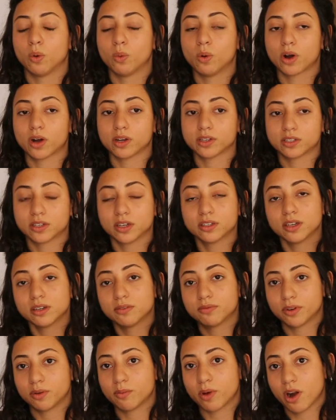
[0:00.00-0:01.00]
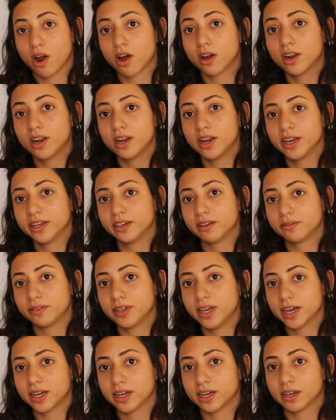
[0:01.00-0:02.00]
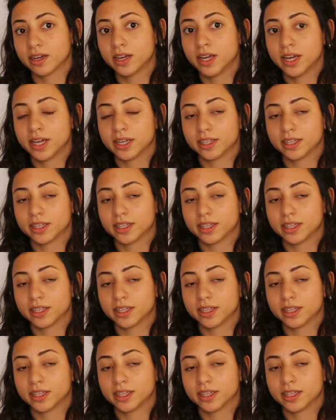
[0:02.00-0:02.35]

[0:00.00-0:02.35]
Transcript: وخاصة في المرحلة اللي احنا فيها